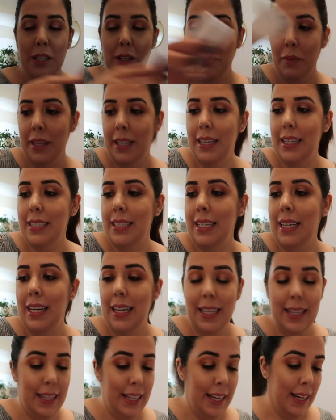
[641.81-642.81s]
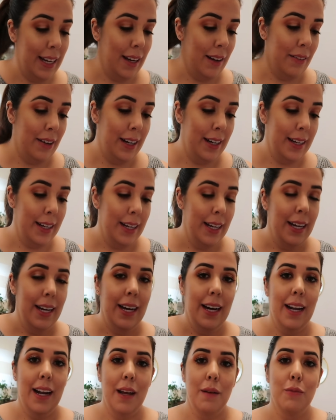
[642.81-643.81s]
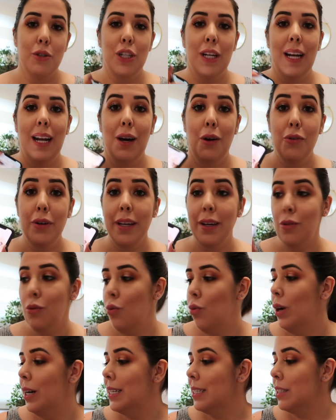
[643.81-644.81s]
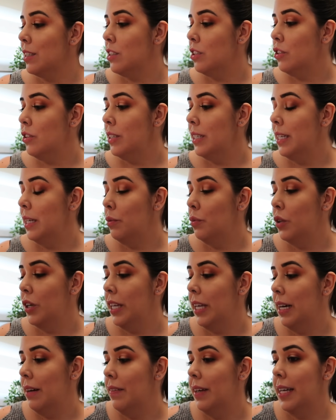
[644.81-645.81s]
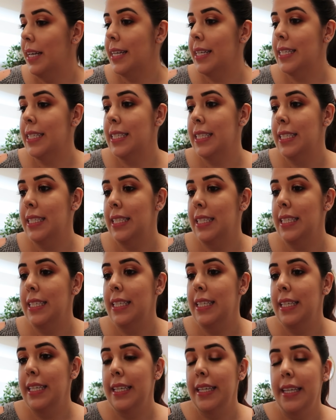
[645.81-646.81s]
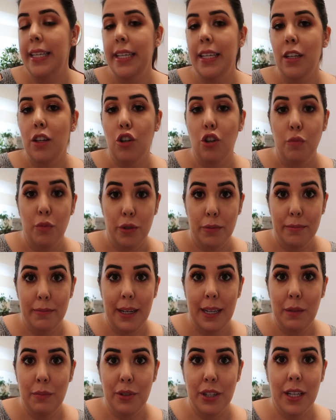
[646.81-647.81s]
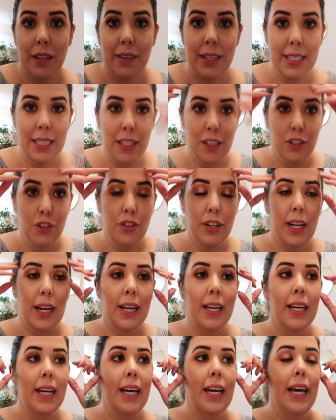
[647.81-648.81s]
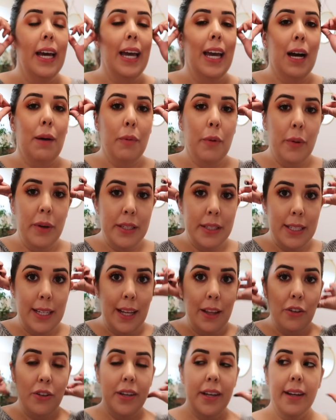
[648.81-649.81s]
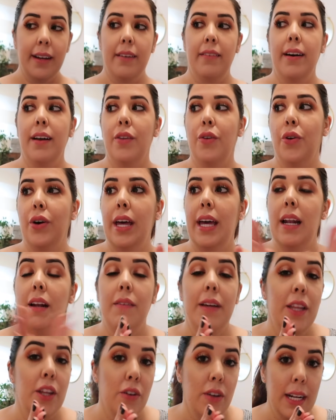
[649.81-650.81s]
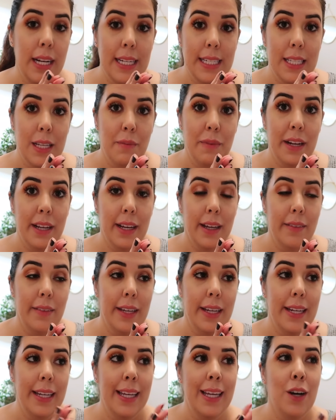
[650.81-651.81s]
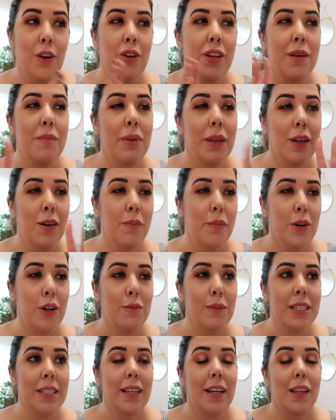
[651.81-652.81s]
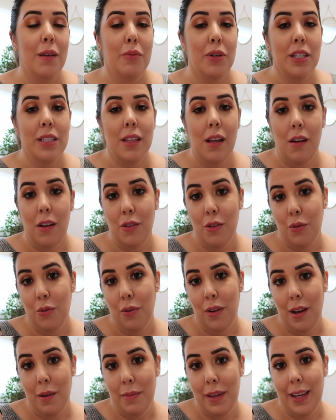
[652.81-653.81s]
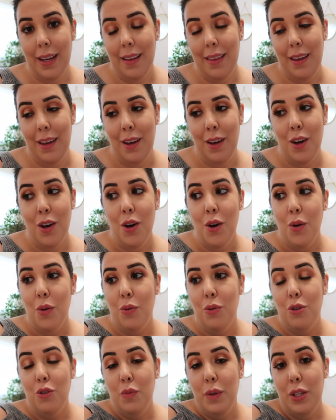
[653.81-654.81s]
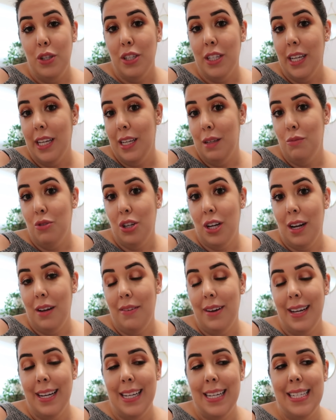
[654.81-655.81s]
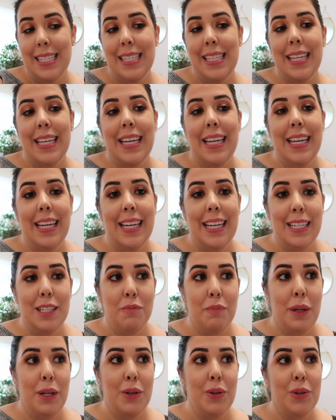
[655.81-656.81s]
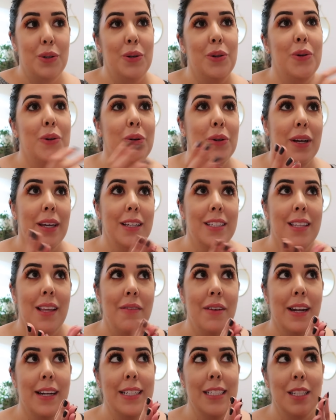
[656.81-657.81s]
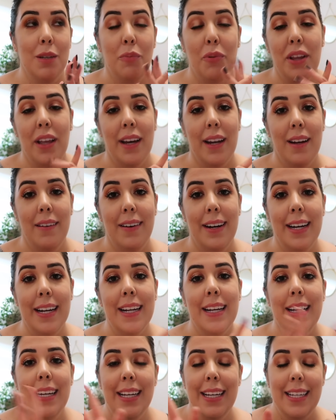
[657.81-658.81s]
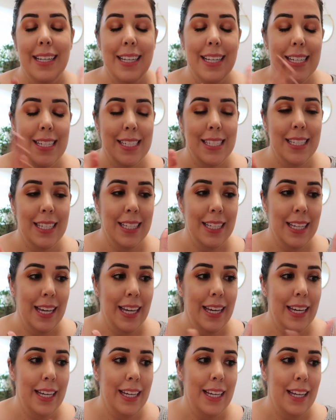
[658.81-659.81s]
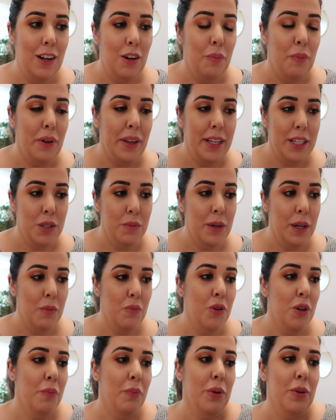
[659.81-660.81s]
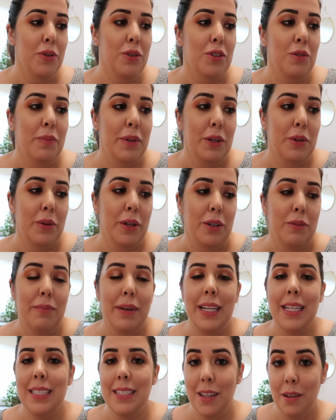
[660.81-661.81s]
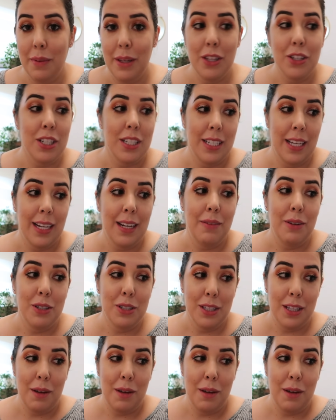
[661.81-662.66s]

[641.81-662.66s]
de terminar ya de grabar. Ahora vemos la 1 y cuarto y voy a ver si... cómo, ¿vale? Porque va siendo hora. He aprovechado y he grabado el vídeo de la semana que viene. Hoy he empezado un poco más tarde porque estaba hablando con una amiga de unos vídeos que queremos grabar. Así que espero que este viernes se pueda grabar y así eh, lo podáis ver muy pronto. Pero bueno, van a ser vídeos así grabados